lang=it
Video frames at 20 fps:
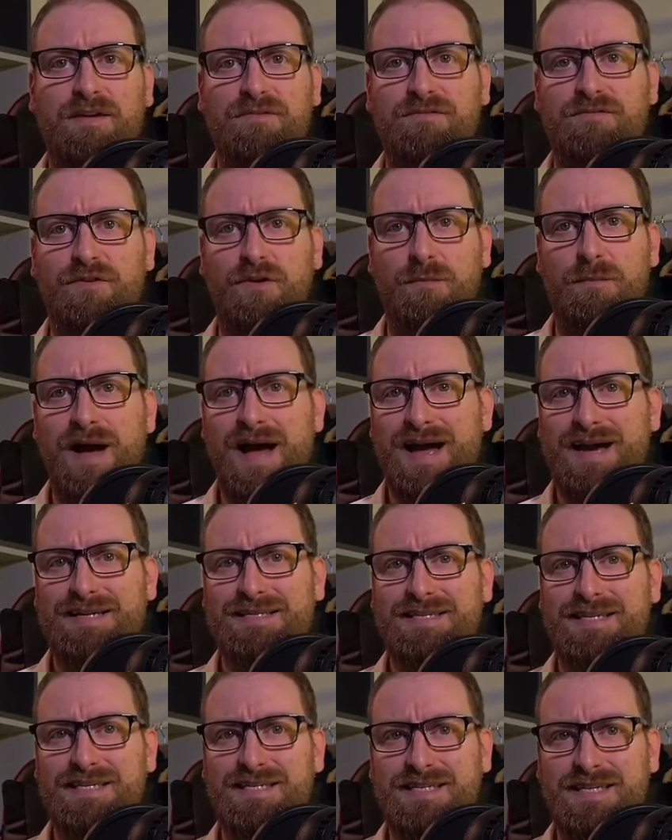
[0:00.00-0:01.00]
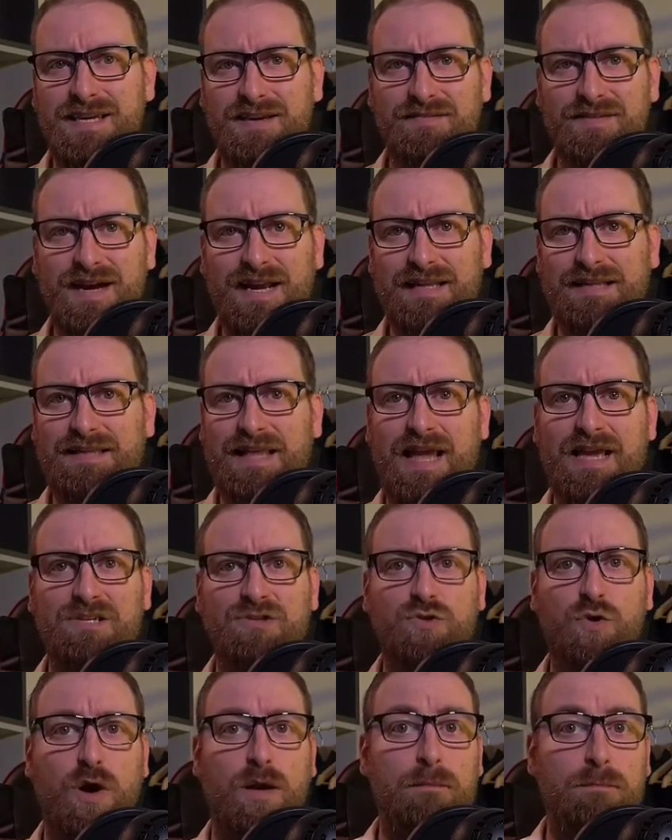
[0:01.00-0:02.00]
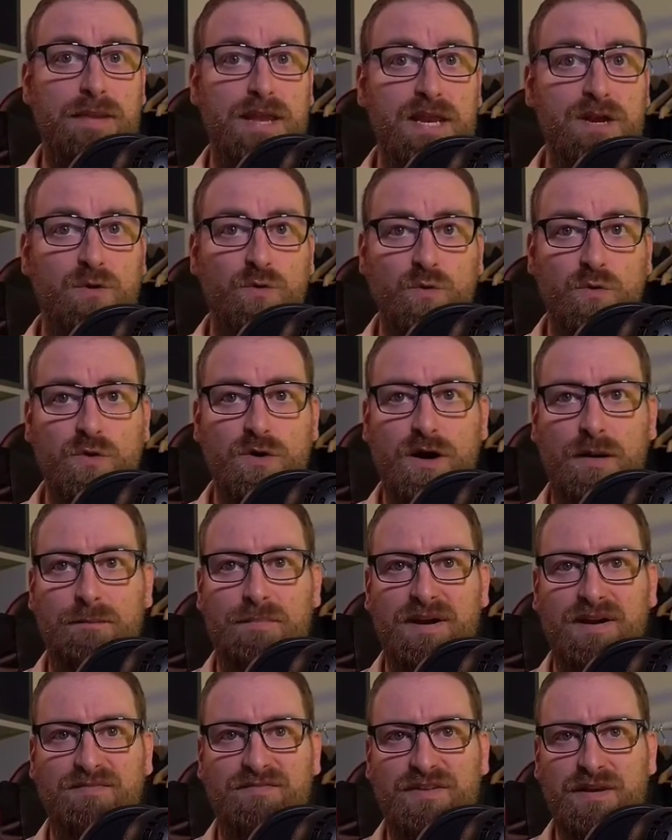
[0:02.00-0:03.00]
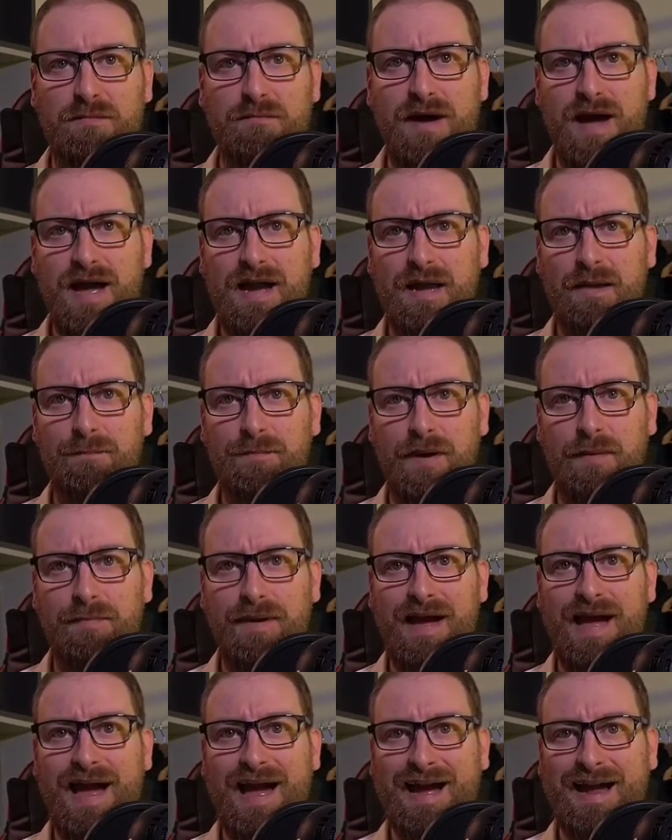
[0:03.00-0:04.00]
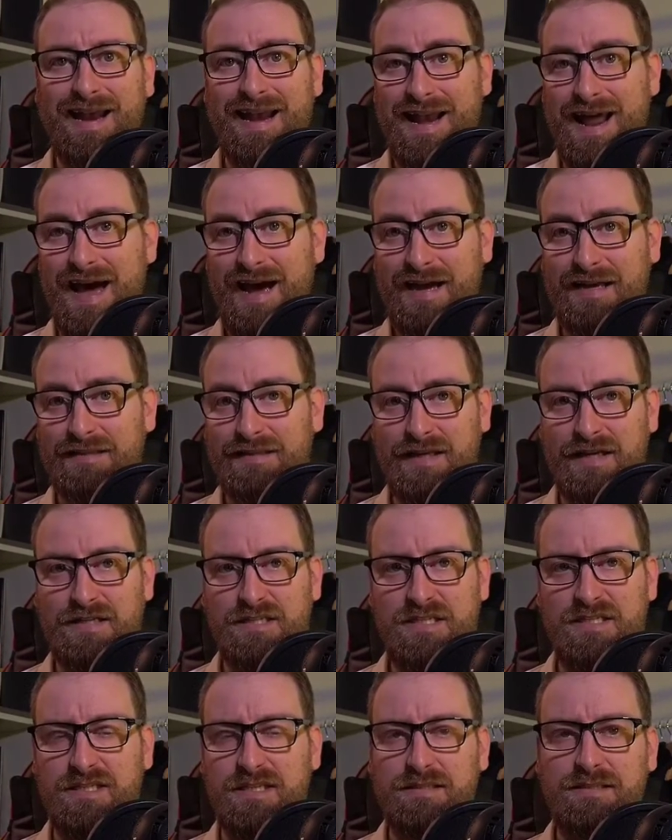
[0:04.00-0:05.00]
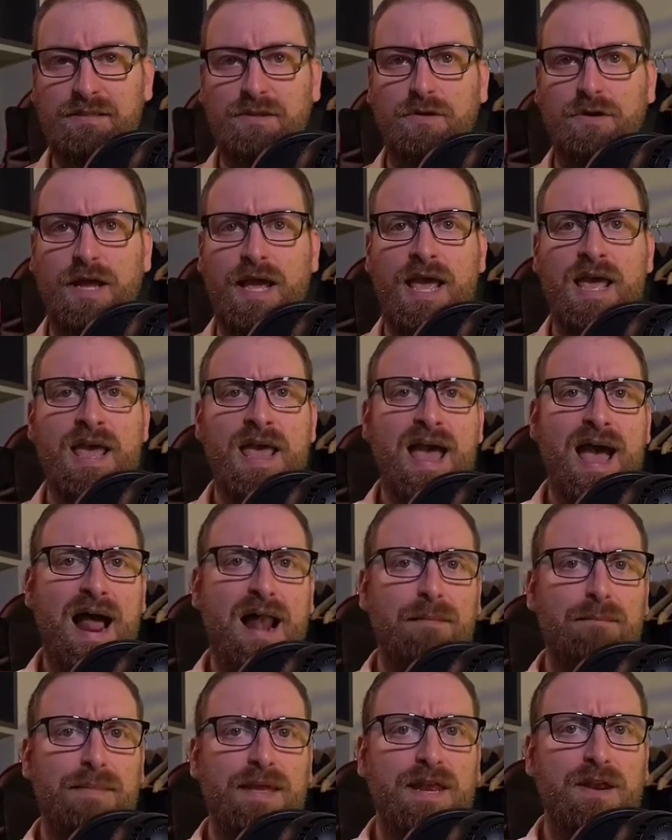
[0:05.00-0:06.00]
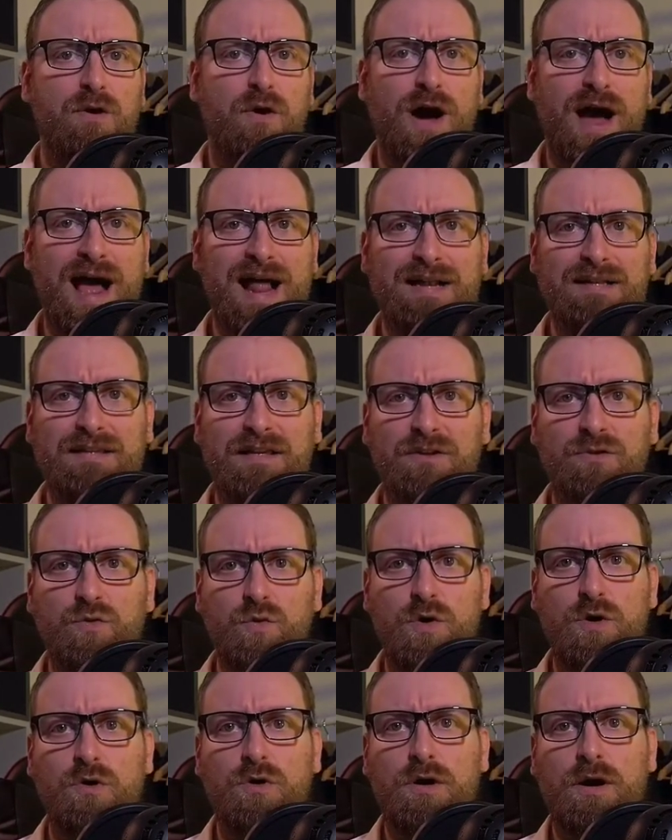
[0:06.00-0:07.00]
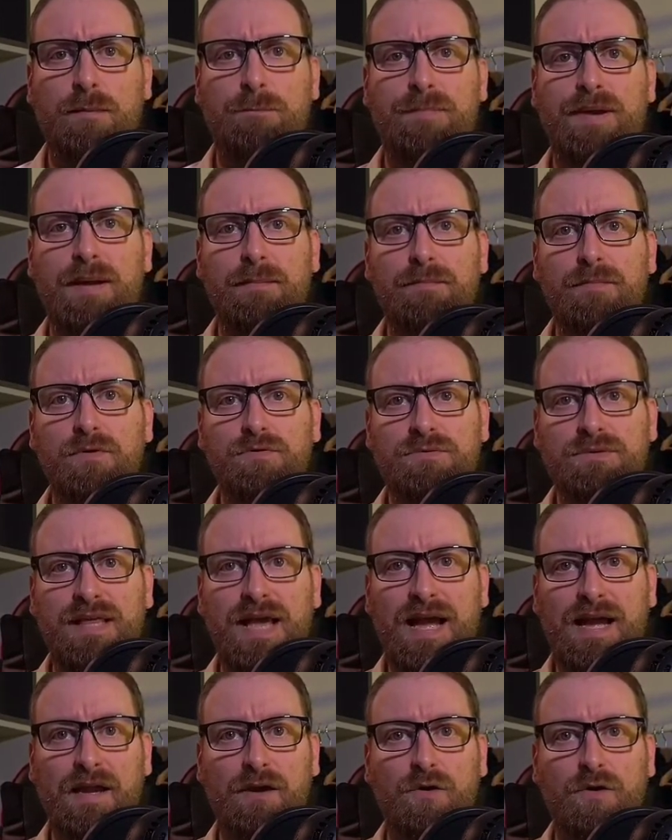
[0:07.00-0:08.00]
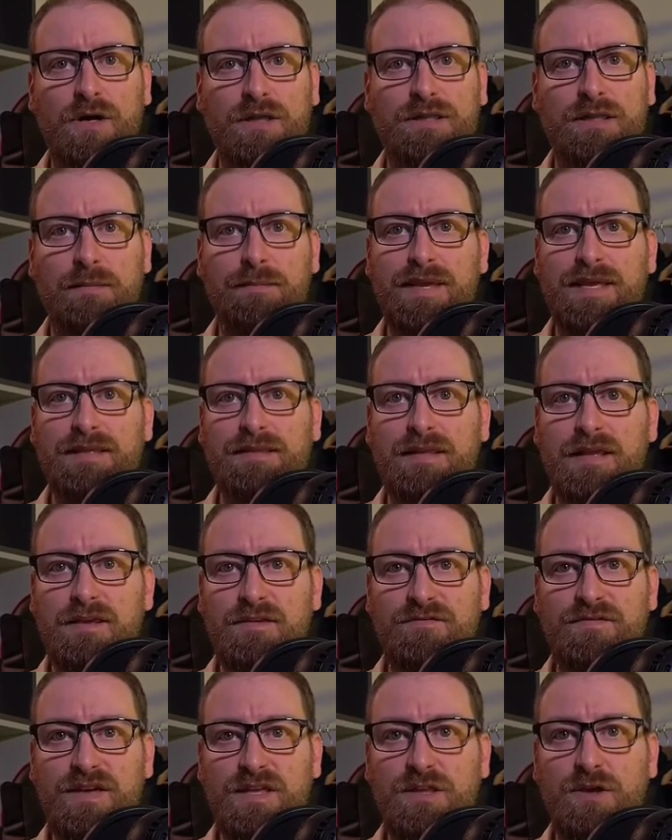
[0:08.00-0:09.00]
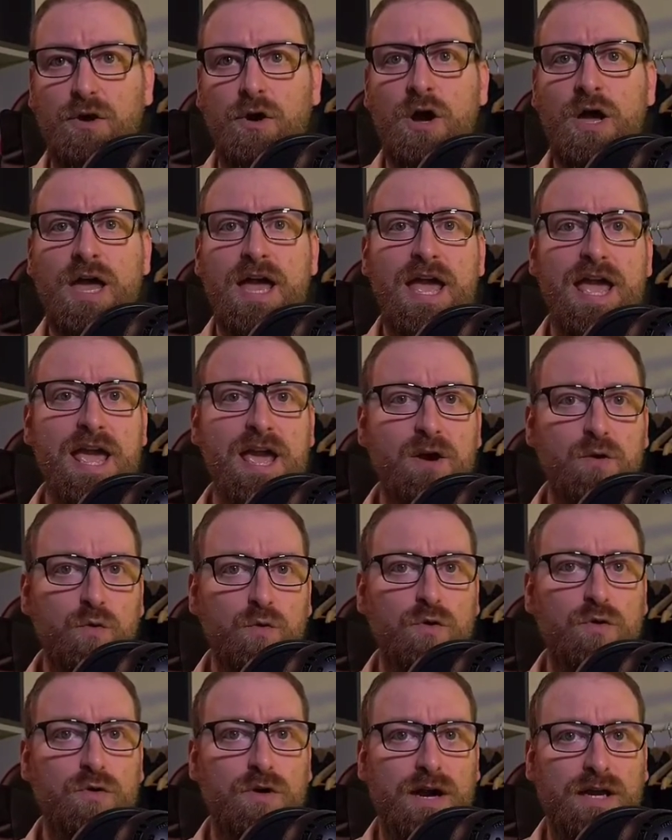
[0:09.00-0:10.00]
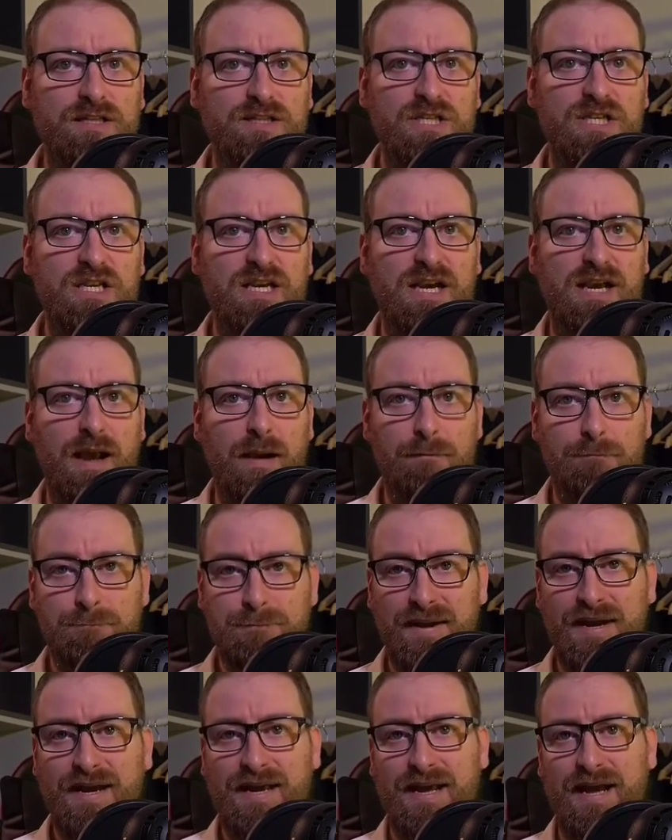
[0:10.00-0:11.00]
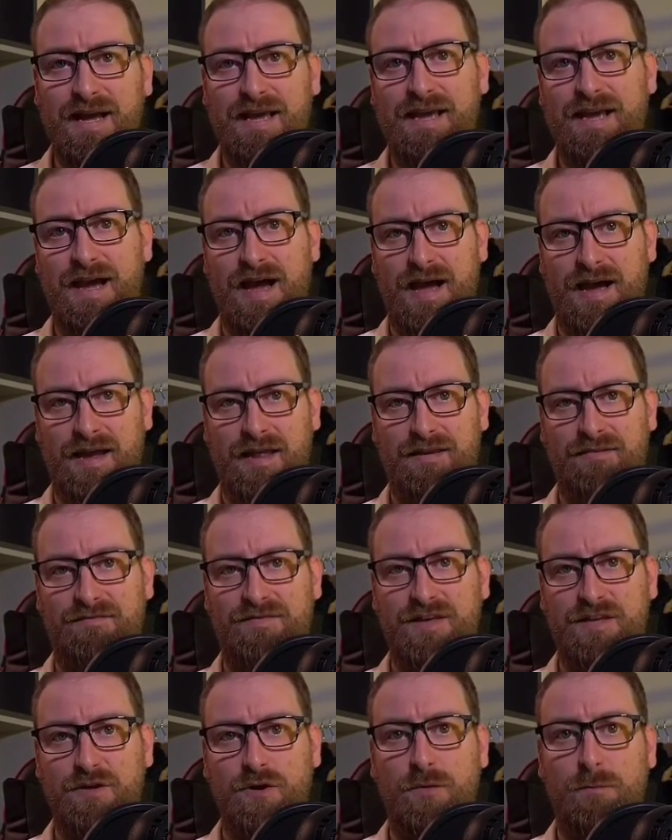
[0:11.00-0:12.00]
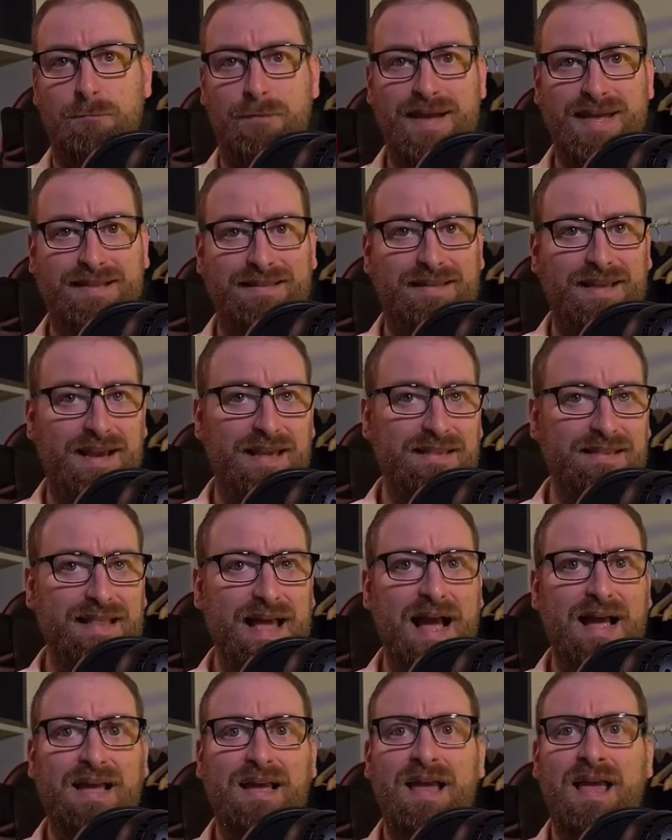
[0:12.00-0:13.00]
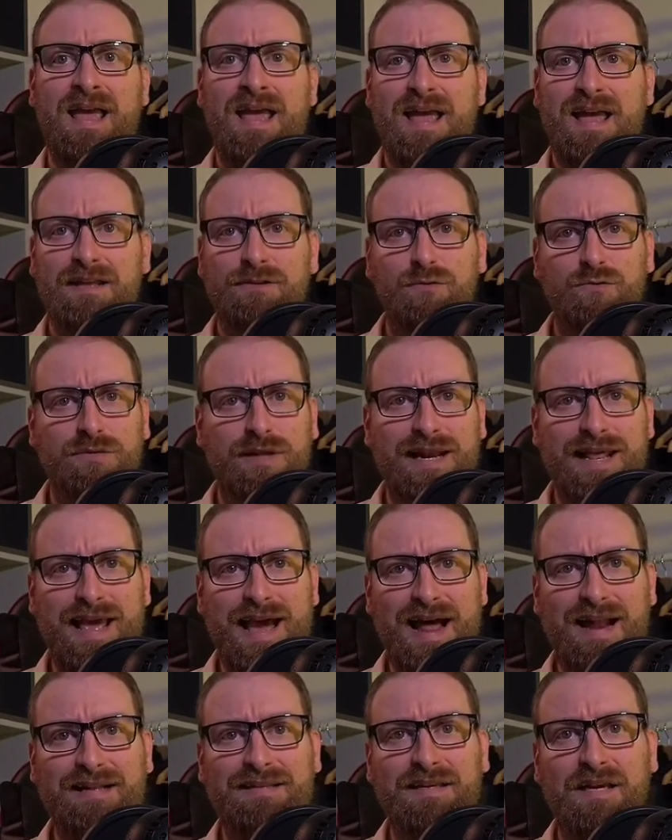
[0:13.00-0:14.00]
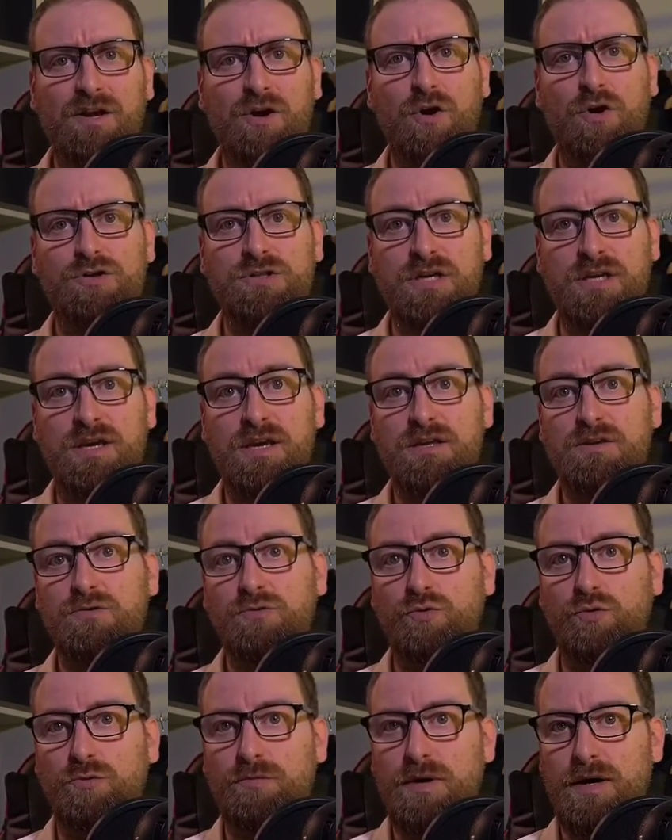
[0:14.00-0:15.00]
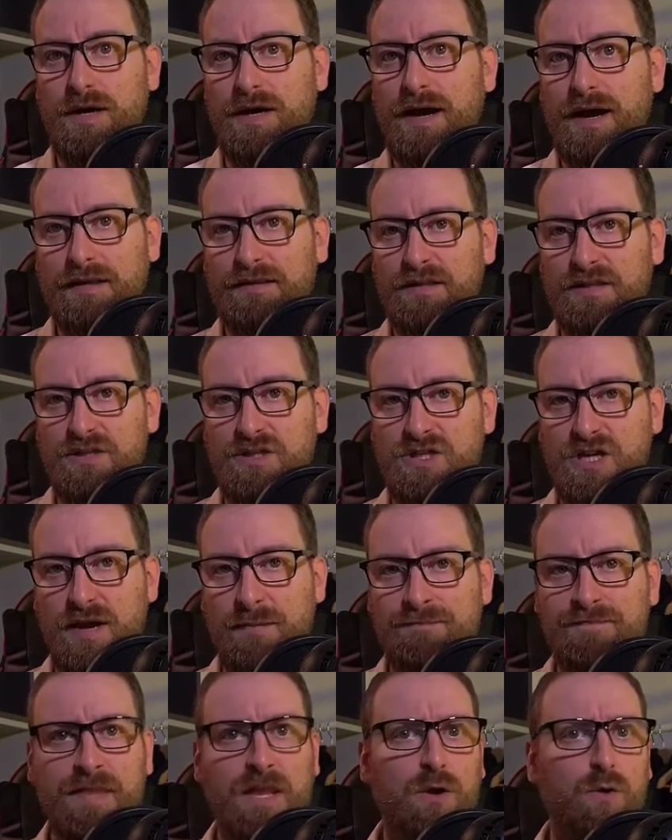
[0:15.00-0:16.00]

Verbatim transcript: per informarsi e scrivere il testo, almeno un'ora per filmare e preparare l'area di registrazione, almeno altre due ore per montare correttamente i video e un'ora circa per caricare il video, mettere i tag e tutte le altre cose che YouTube gradisce.